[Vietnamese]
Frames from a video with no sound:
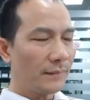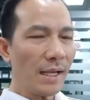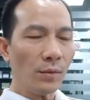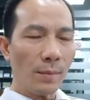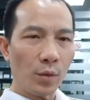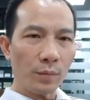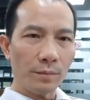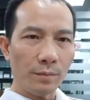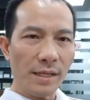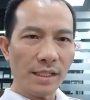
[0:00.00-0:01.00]
Đây cũng là một
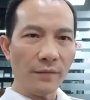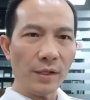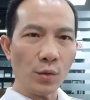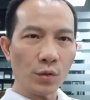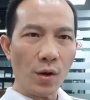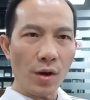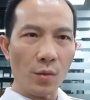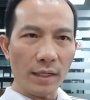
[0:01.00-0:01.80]
minh chứng ví dụ cho